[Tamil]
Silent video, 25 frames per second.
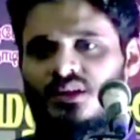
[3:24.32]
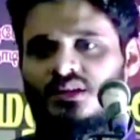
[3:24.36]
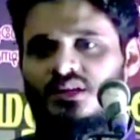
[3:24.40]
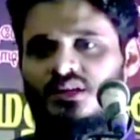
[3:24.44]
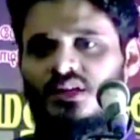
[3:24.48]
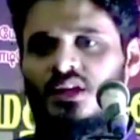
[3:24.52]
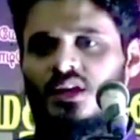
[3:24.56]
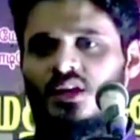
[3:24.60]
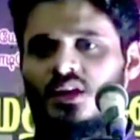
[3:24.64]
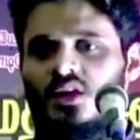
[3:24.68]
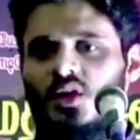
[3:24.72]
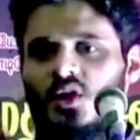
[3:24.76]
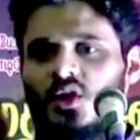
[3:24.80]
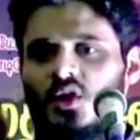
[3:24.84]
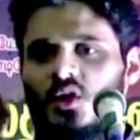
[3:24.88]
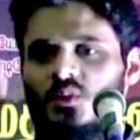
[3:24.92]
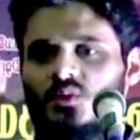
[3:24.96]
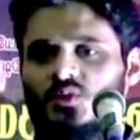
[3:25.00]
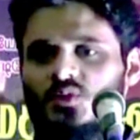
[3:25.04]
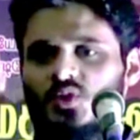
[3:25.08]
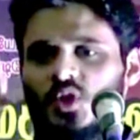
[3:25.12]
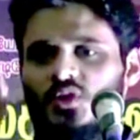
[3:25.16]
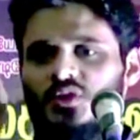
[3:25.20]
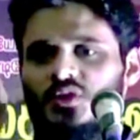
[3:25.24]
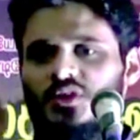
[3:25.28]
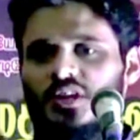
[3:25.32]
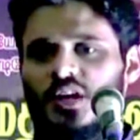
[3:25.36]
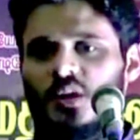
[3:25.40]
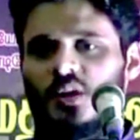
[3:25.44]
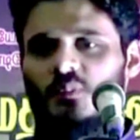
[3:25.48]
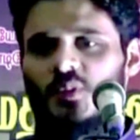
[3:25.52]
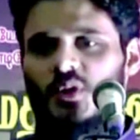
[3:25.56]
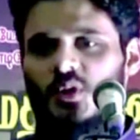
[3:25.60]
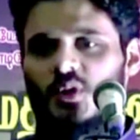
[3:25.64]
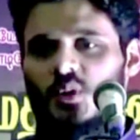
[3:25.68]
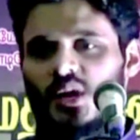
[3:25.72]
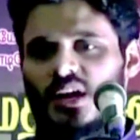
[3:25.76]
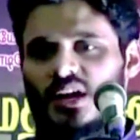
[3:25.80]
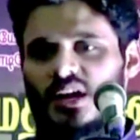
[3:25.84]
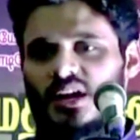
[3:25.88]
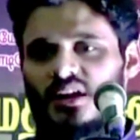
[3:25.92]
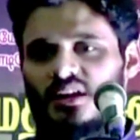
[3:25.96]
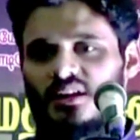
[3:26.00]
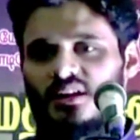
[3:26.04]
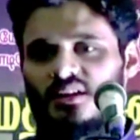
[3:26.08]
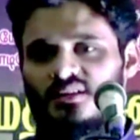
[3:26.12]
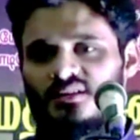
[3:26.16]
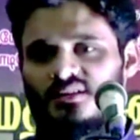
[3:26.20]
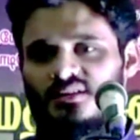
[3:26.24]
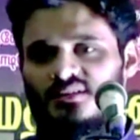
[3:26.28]
எல்லோரும் சோதிக்கப்படுவார்கள்
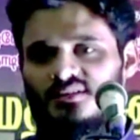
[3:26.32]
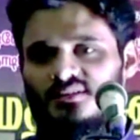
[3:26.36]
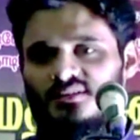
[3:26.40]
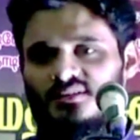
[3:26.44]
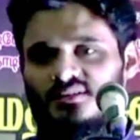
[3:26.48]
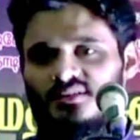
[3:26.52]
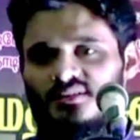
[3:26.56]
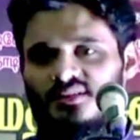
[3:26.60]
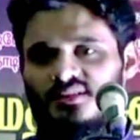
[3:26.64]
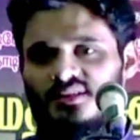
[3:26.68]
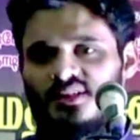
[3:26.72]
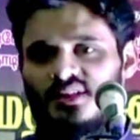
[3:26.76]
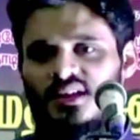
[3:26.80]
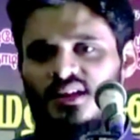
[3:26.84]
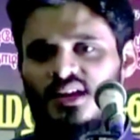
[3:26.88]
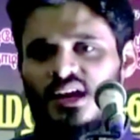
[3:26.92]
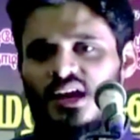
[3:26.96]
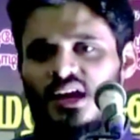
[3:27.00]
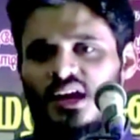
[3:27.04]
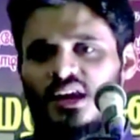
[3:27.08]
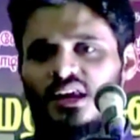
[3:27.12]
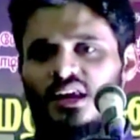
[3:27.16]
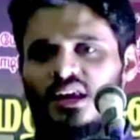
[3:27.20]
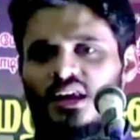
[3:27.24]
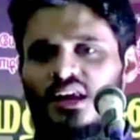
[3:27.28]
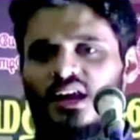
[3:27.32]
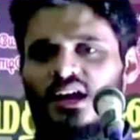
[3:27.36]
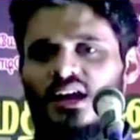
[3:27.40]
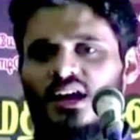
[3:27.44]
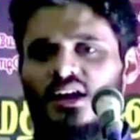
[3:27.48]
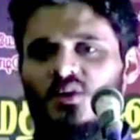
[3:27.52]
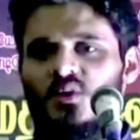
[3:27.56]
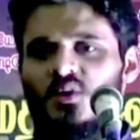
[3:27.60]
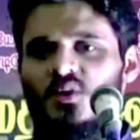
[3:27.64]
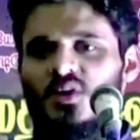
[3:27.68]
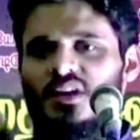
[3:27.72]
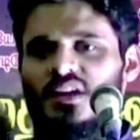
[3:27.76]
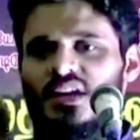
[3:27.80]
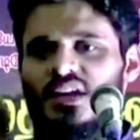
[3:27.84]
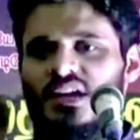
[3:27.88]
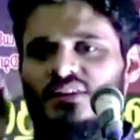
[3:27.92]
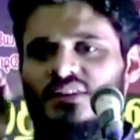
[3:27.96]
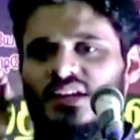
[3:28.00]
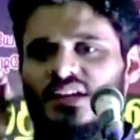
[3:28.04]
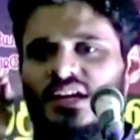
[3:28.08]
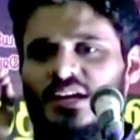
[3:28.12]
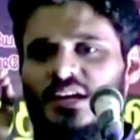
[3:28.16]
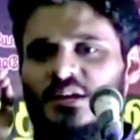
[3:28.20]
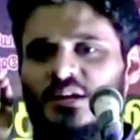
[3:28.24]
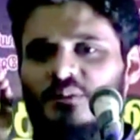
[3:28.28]
அல்லாஹுடைய
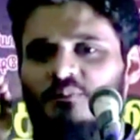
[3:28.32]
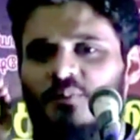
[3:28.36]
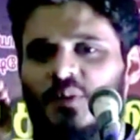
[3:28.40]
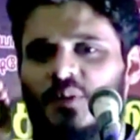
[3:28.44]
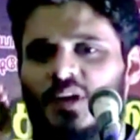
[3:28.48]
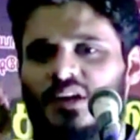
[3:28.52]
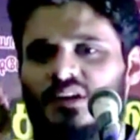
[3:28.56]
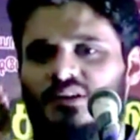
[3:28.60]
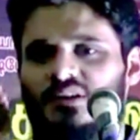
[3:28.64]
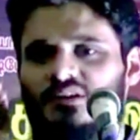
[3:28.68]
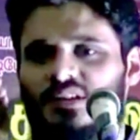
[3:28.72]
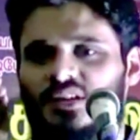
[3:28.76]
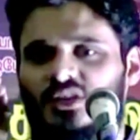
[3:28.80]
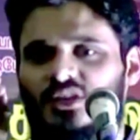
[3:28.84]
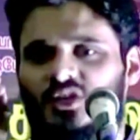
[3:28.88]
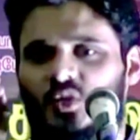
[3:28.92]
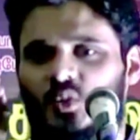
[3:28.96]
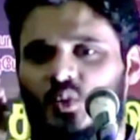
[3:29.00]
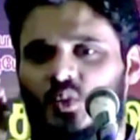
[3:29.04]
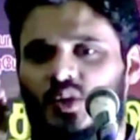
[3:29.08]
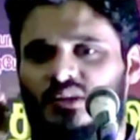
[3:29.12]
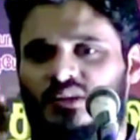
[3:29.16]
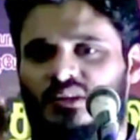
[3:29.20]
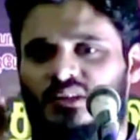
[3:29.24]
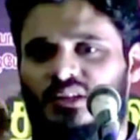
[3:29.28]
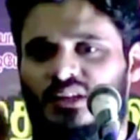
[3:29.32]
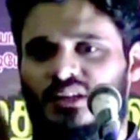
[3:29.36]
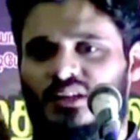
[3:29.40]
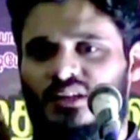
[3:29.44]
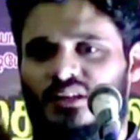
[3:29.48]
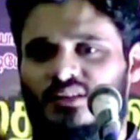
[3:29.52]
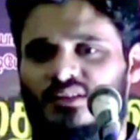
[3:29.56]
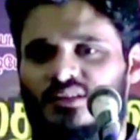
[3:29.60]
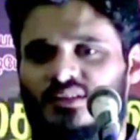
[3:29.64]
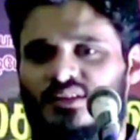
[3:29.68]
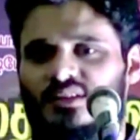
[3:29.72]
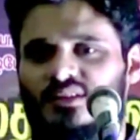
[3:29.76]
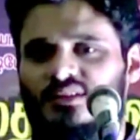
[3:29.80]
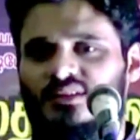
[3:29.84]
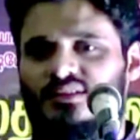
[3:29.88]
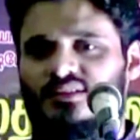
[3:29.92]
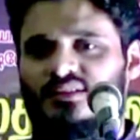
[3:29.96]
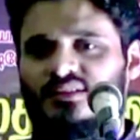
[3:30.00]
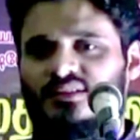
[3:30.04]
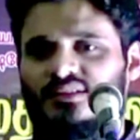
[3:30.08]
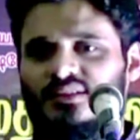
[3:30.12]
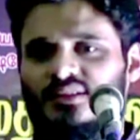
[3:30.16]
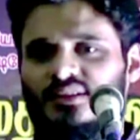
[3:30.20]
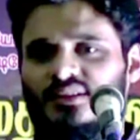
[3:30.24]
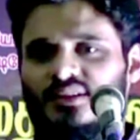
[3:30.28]
அந்த அடிப்படை தத்துவத்தில் இருந்து
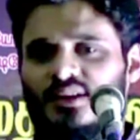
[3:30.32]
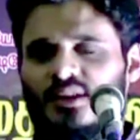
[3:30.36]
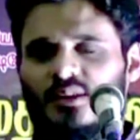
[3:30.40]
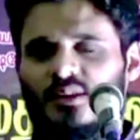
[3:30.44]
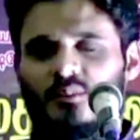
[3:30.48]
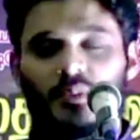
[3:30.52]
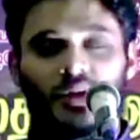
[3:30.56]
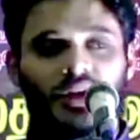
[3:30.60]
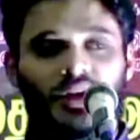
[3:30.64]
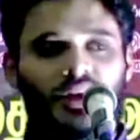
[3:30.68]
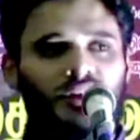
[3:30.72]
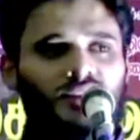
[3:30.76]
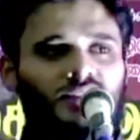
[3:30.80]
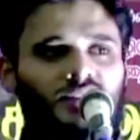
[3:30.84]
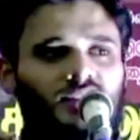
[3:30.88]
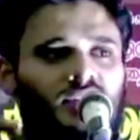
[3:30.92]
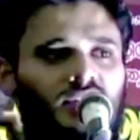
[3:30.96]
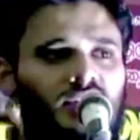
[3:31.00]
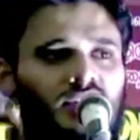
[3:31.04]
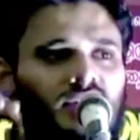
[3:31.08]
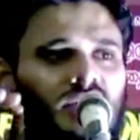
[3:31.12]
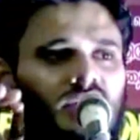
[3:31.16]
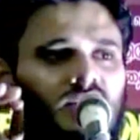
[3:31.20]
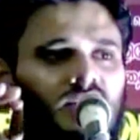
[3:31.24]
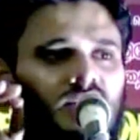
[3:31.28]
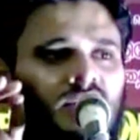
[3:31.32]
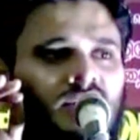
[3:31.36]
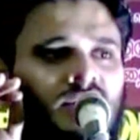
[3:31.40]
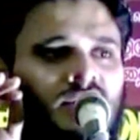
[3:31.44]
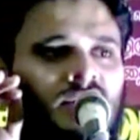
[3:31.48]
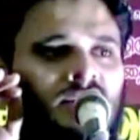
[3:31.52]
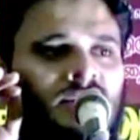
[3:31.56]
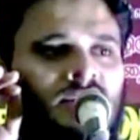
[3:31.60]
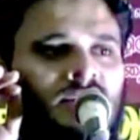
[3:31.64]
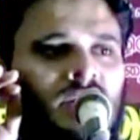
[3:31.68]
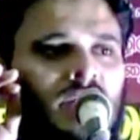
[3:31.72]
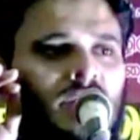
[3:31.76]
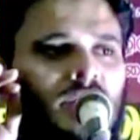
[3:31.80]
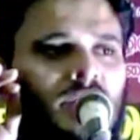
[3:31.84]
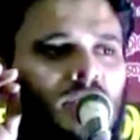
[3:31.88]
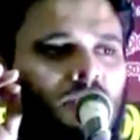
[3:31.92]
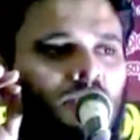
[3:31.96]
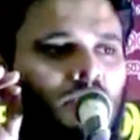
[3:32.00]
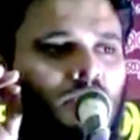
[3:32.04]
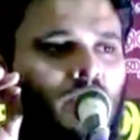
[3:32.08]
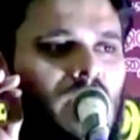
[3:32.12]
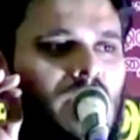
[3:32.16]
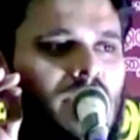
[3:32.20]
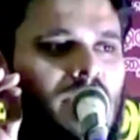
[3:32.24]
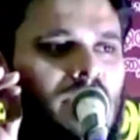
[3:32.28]
படைத்த இறைவனின் இந்த
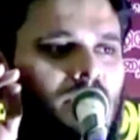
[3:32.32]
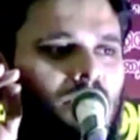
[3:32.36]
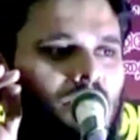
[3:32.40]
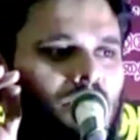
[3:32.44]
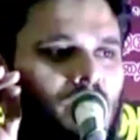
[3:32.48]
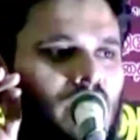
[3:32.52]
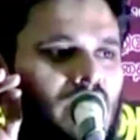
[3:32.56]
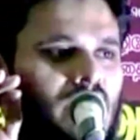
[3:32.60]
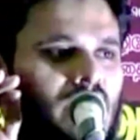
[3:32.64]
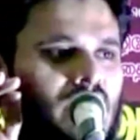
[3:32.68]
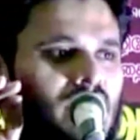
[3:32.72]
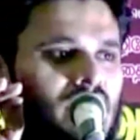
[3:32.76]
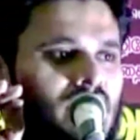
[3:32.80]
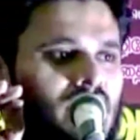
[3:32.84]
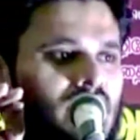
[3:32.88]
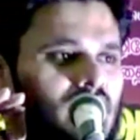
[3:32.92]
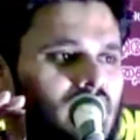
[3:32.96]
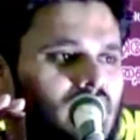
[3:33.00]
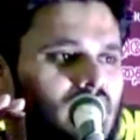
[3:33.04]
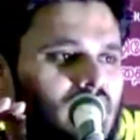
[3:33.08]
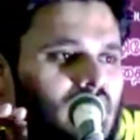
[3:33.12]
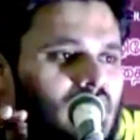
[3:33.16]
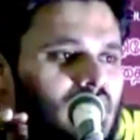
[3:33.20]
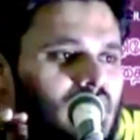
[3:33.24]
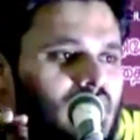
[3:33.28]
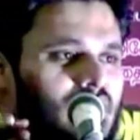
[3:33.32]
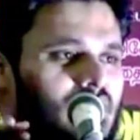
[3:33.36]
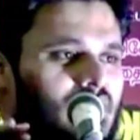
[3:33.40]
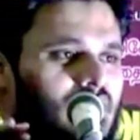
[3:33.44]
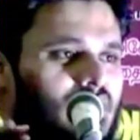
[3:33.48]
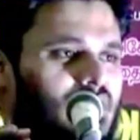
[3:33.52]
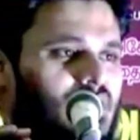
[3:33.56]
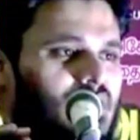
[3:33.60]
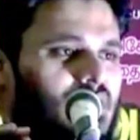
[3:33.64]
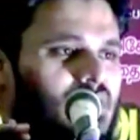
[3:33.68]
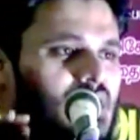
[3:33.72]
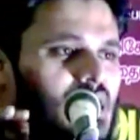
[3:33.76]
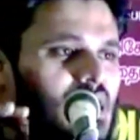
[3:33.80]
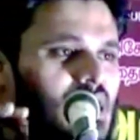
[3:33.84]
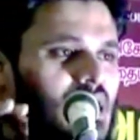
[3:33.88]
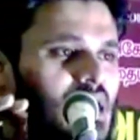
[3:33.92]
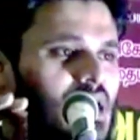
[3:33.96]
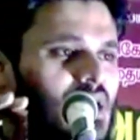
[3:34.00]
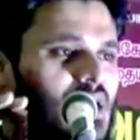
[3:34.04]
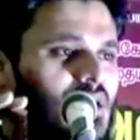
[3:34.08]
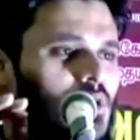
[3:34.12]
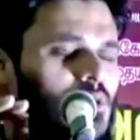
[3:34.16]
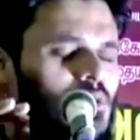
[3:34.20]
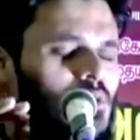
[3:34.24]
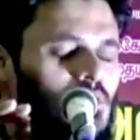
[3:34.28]
அடுப்ப அடிப்படை நியதியிலிருந்து
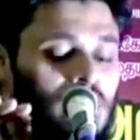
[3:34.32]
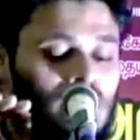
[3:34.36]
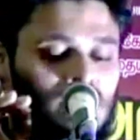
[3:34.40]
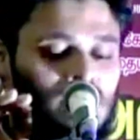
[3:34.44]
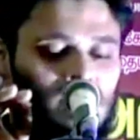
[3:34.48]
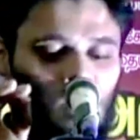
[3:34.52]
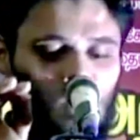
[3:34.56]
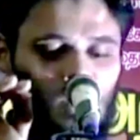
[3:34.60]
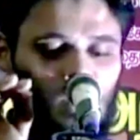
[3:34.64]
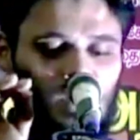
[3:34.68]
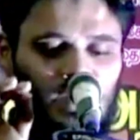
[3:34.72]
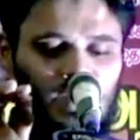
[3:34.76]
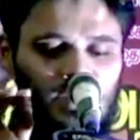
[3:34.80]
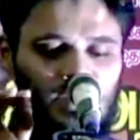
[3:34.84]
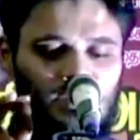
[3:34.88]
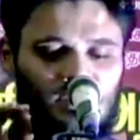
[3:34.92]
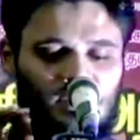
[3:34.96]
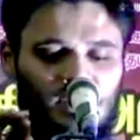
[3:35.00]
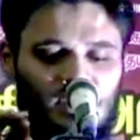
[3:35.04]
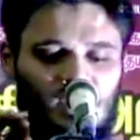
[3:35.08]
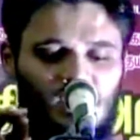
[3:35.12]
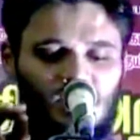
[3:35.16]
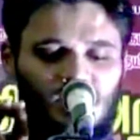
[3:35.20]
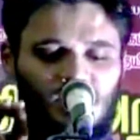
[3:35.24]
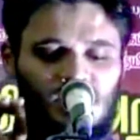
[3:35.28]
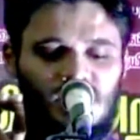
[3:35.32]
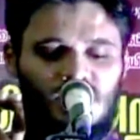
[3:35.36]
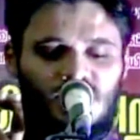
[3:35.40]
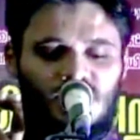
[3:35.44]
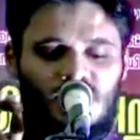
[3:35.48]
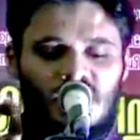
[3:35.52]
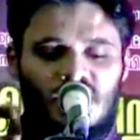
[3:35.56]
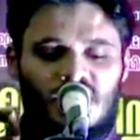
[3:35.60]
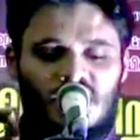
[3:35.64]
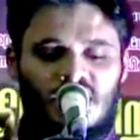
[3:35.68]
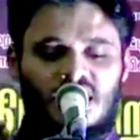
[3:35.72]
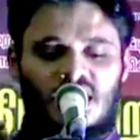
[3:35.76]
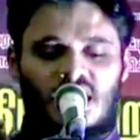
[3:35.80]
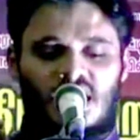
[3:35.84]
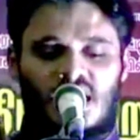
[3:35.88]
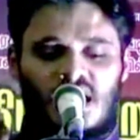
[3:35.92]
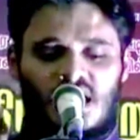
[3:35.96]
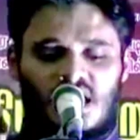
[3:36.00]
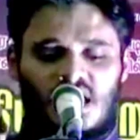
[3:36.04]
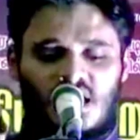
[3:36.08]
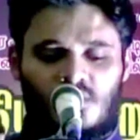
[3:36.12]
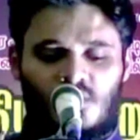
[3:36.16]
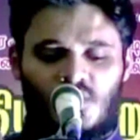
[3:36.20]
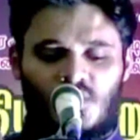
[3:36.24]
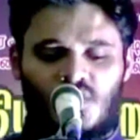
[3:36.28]
யாரும் இந்த உலகத்தில் விதிவிலக்கு
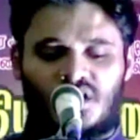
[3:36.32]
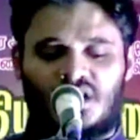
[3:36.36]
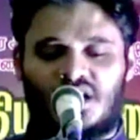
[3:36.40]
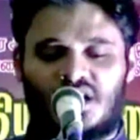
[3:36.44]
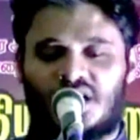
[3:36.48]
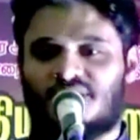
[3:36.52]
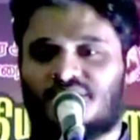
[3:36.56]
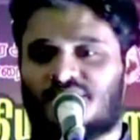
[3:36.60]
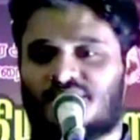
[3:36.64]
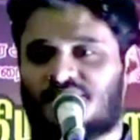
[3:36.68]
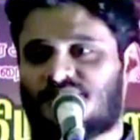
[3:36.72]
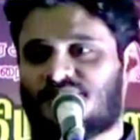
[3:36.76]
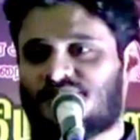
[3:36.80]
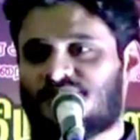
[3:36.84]
ஆக முடியாது